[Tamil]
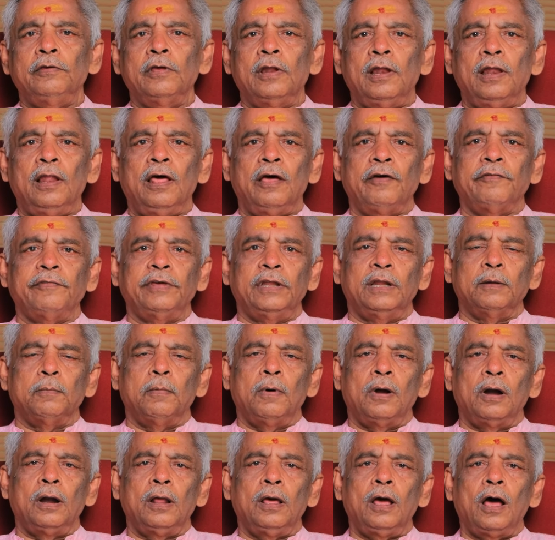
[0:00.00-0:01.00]
எல்லா
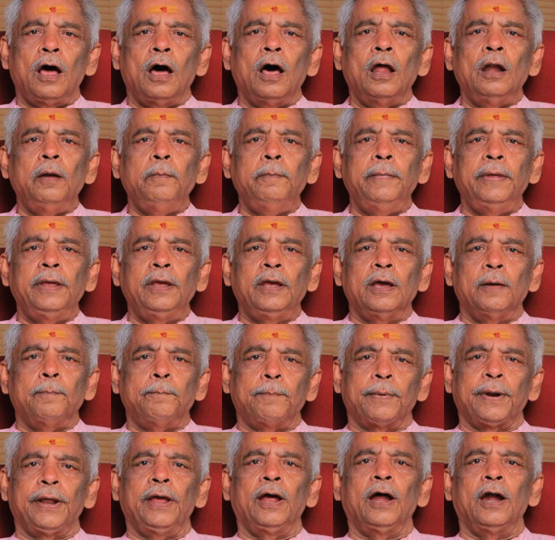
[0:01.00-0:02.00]
விதமான ஆன்மீக
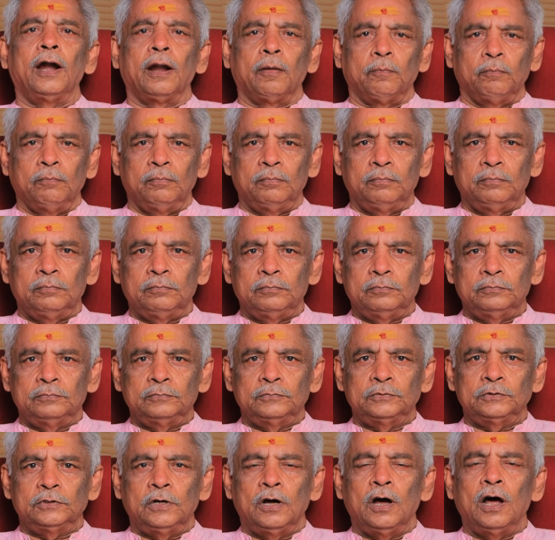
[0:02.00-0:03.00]
பிரயாணம்
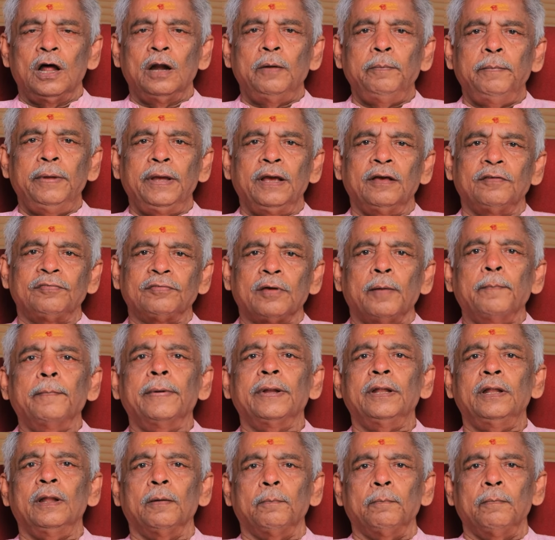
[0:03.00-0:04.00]
ஆன்மீக
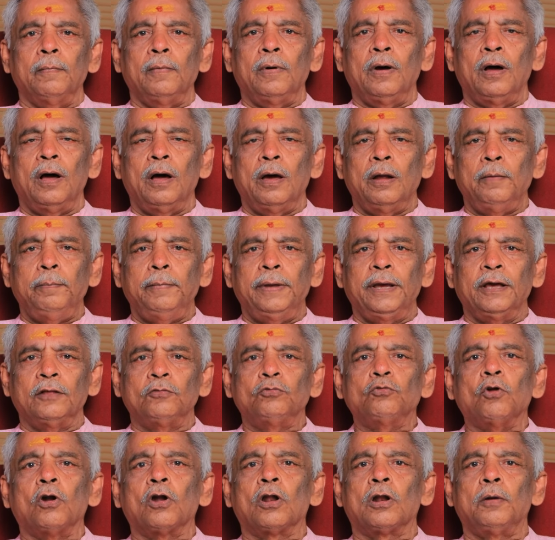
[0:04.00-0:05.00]
சம்பந்தம் ஆன்மீக
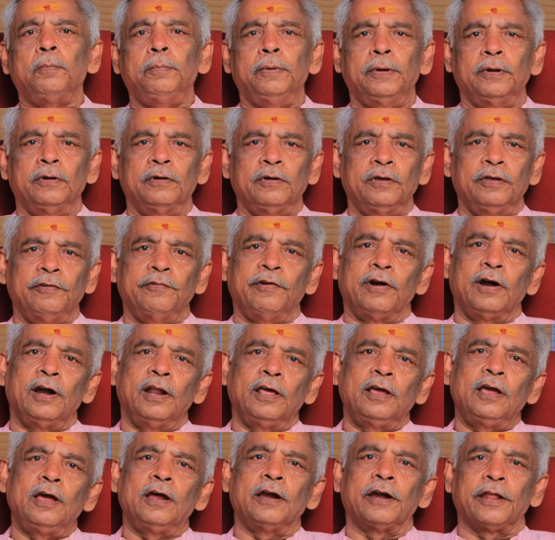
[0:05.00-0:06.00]
தொடர்பு
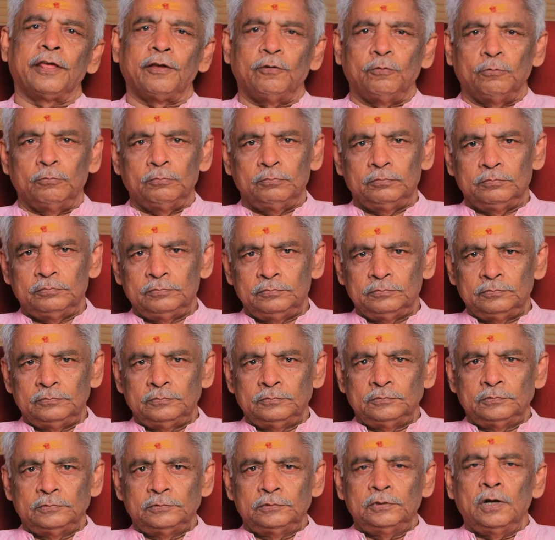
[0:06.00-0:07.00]
இவர்களுக்கு கிடைக்கும்
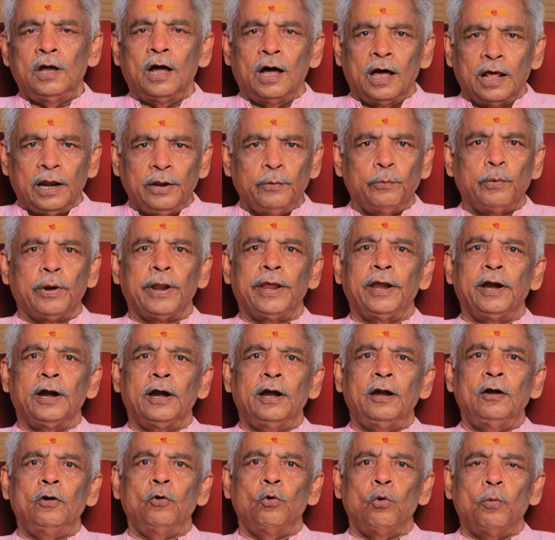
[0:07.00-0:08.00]

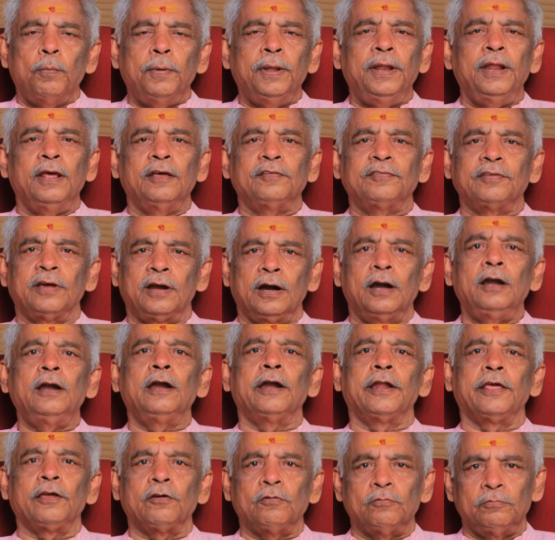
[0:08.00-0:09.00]
அறிவுரைகள்
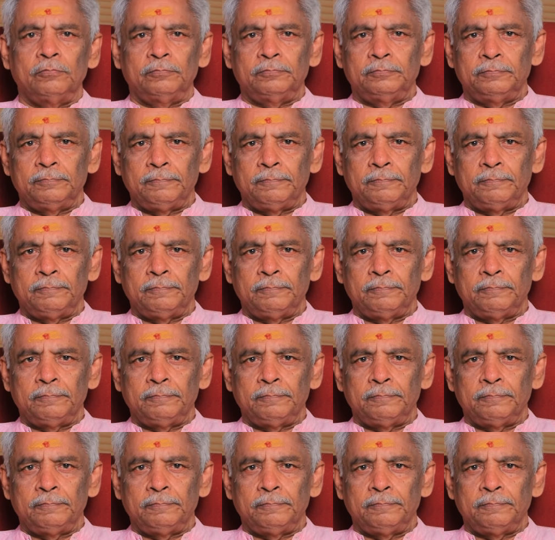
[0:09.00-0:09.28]
உபதேசங்கள் கிடைக்கும்